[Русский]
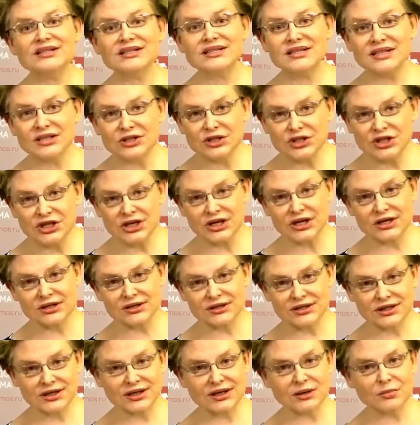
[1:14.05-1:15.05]

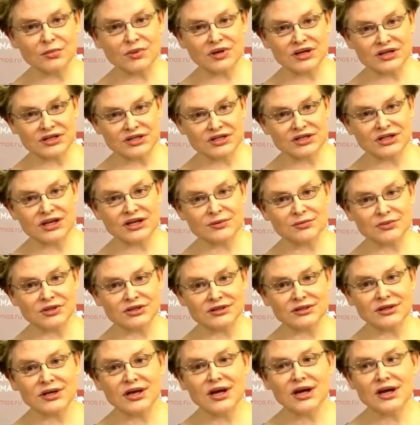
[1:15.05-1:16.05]
снижает их
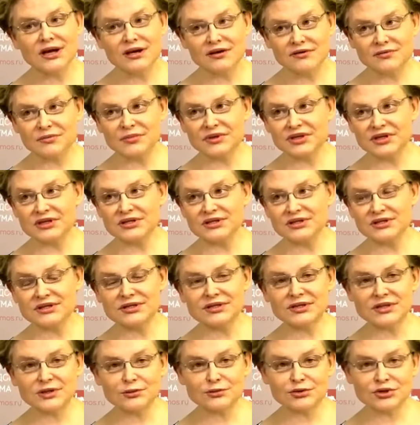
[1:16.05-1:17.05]
обращаемость в
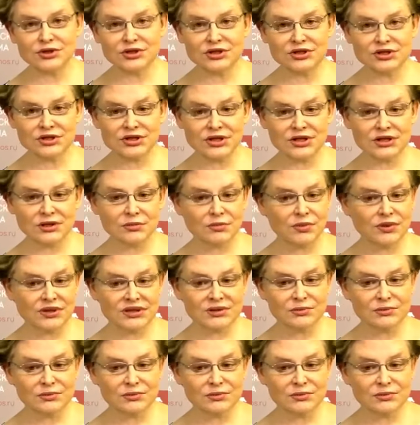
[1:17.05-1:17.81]
медицинские учреждения.